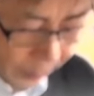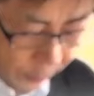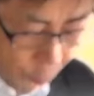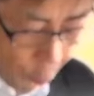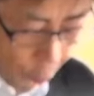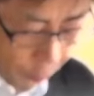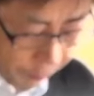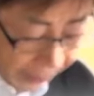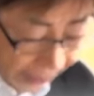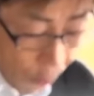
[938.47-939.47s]
きたのでご
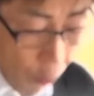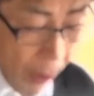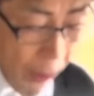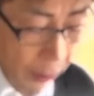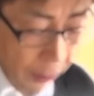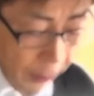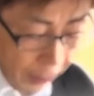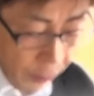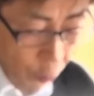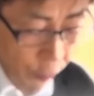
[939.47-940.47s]
ざいますが、
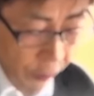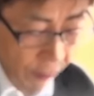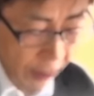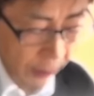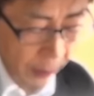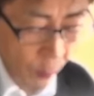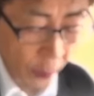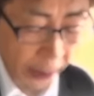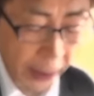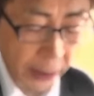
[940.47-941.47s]
店
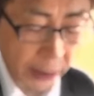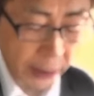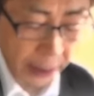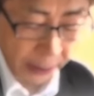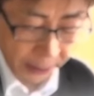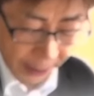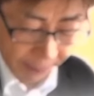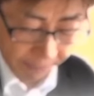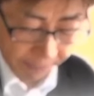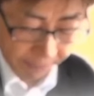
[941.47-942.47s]
先でお話も
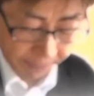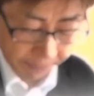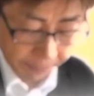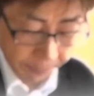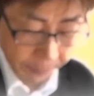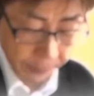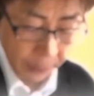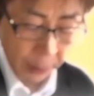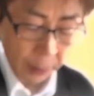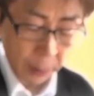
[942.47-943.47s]
なりませぬ
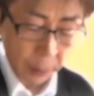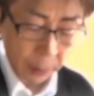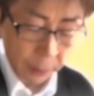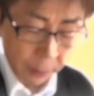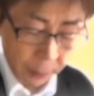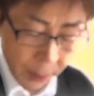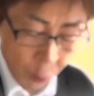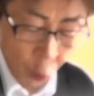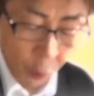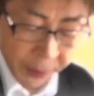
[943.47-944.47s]
お手間は取ら
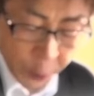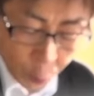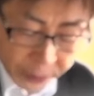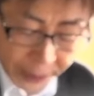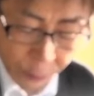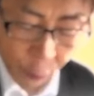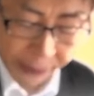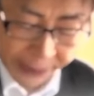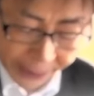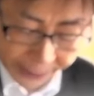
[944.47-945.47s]
せませんから
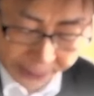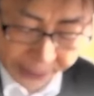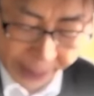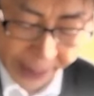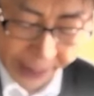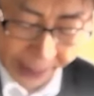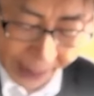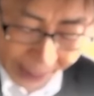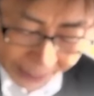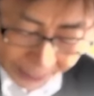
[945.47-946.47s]
ちょっと2階
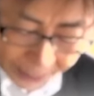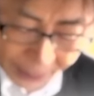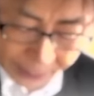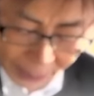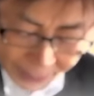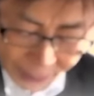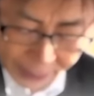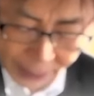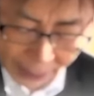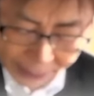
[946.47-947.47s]
までお通りを願
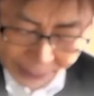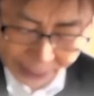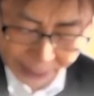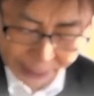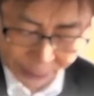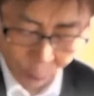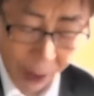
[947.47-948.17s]
います」